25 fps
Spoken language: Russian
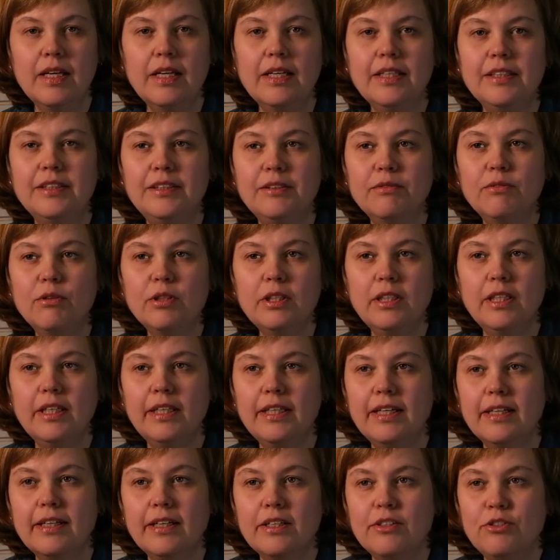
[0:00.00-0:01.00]
Сегодня
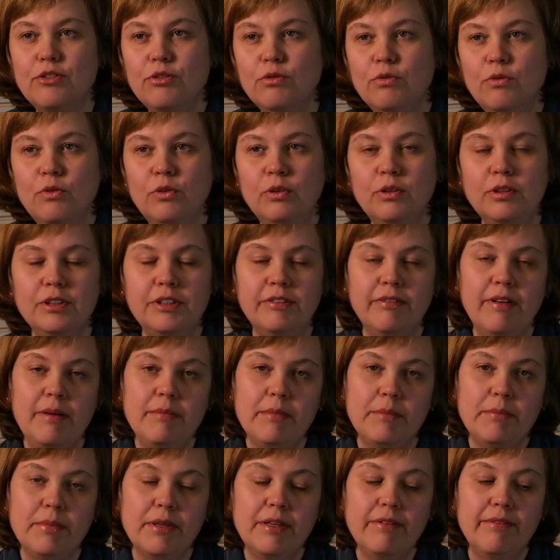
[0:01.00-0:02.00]
я хочу с
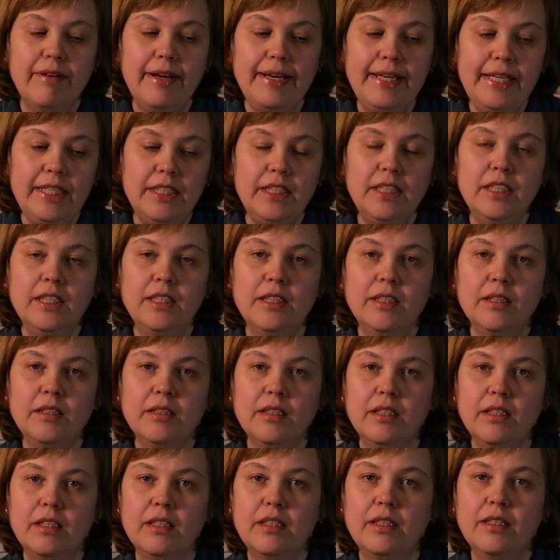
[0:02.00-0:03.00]
вами поговорить
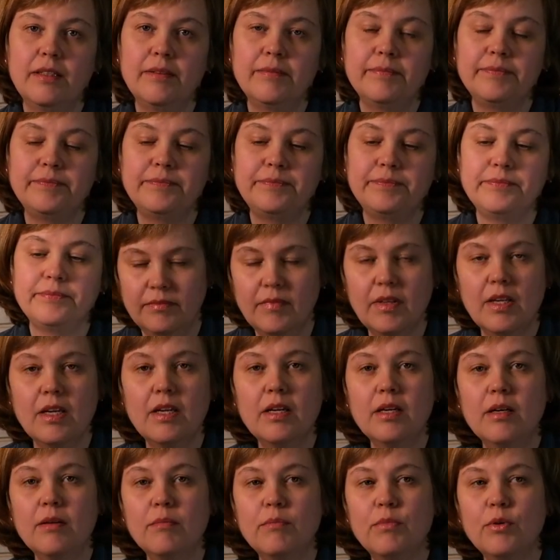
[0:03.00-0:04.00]
э,
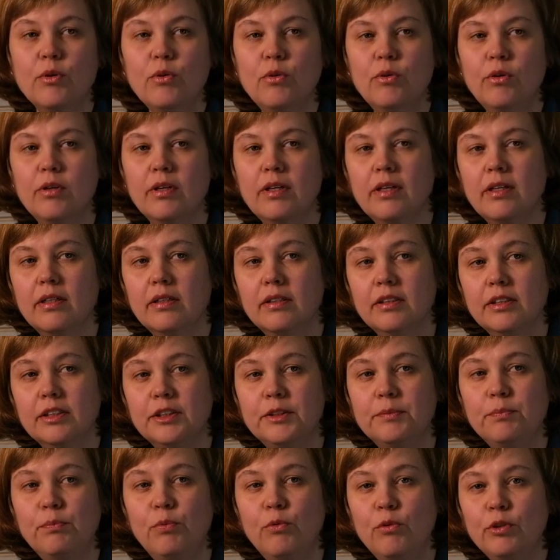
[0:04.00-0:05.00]
про
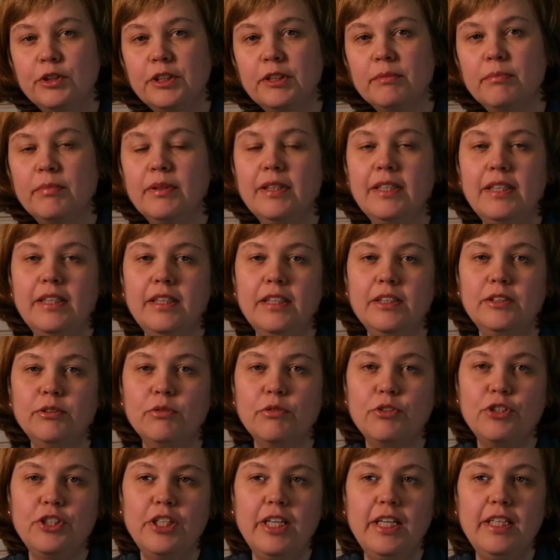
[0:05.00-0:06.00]
способы
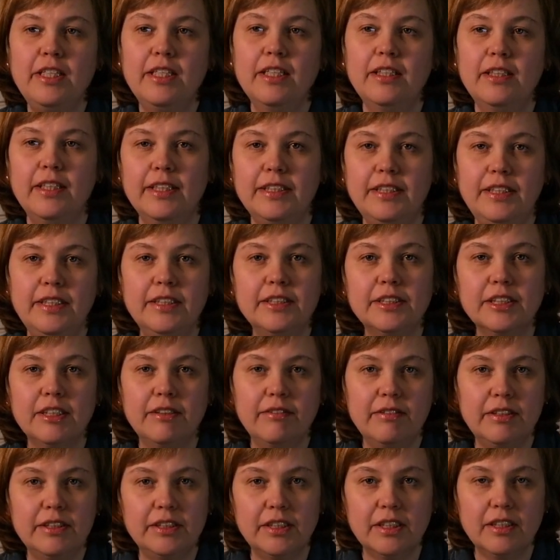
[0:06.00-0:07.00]
изучения
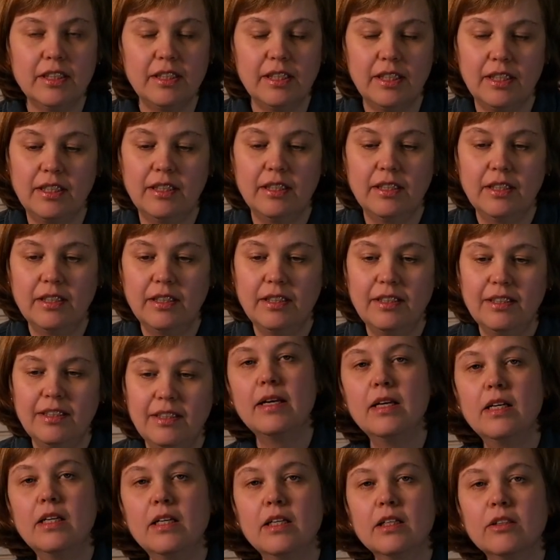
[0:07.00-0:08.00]
латинского языка.
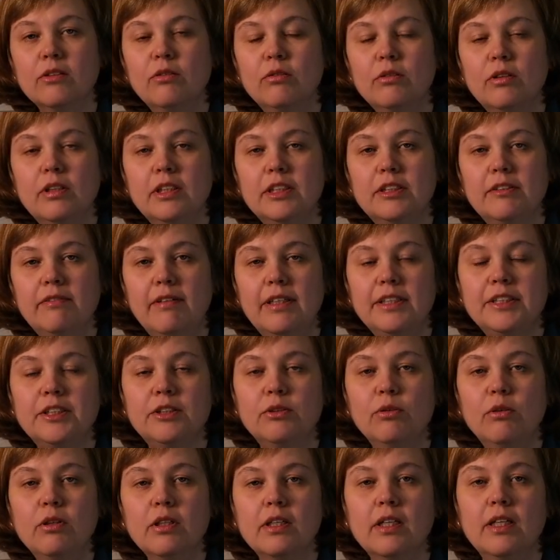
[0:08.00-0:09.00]
Кто-то из вас
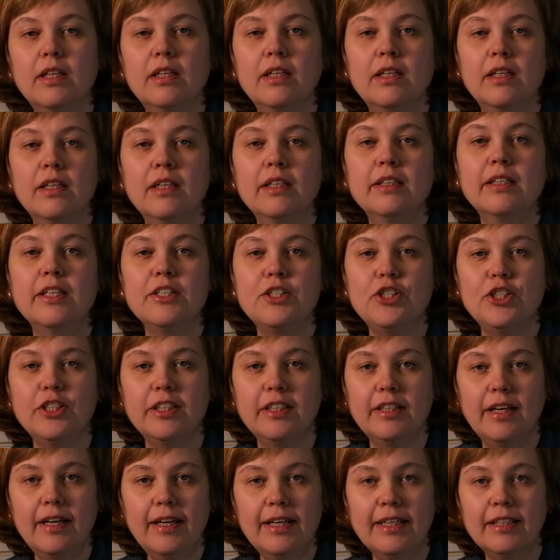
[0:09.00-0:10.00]
только
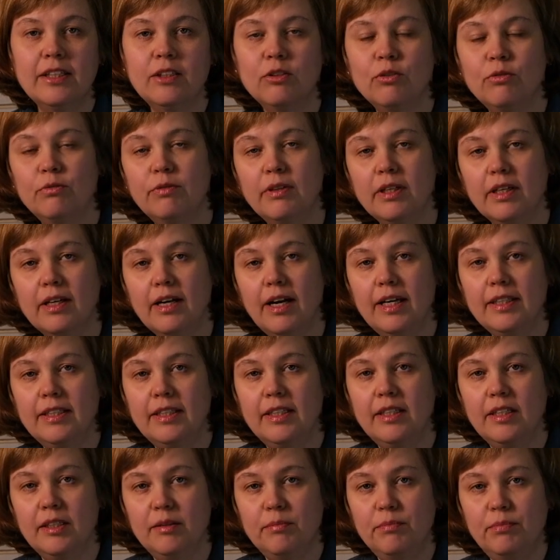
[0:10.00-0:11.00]
начинает
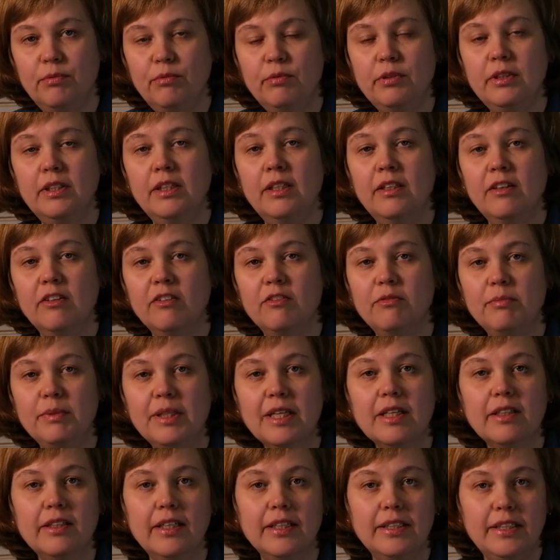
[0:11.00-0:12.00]
увлекательный путь в
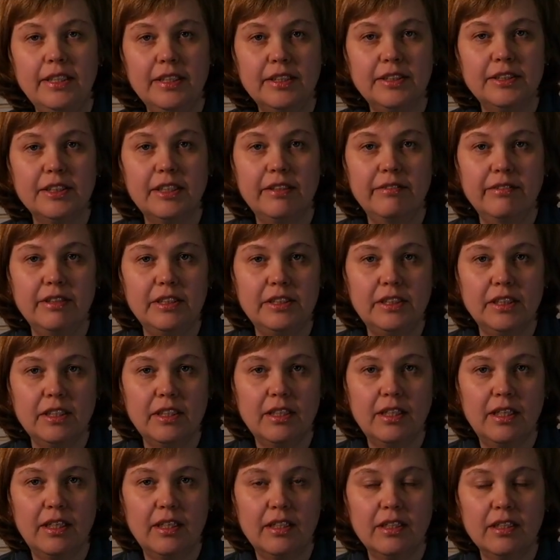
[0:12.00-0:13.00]
мир латинского
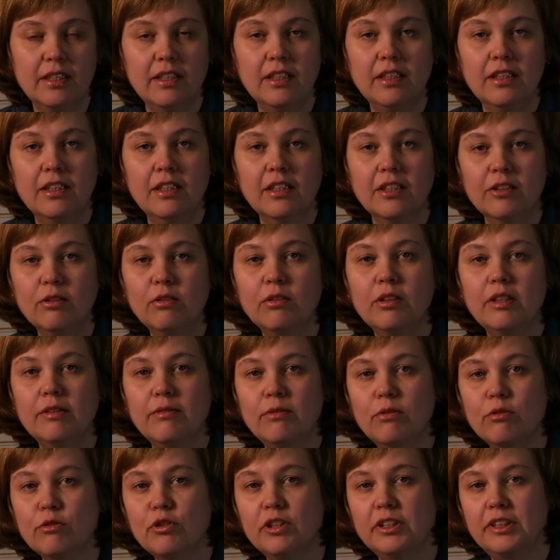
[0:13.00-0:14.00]
языка, кто-то
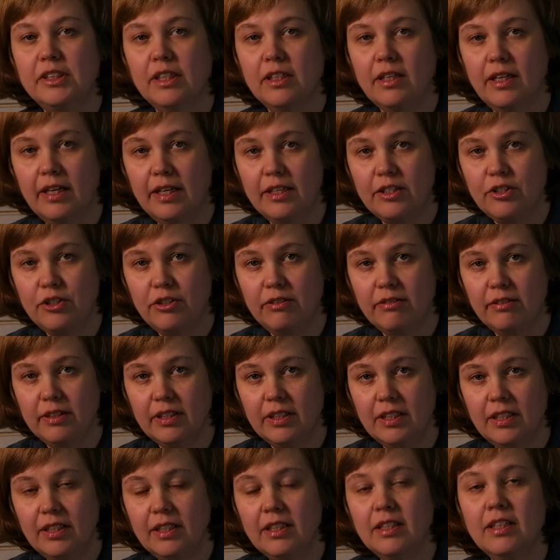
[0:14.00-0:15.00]
его уже заканчивает.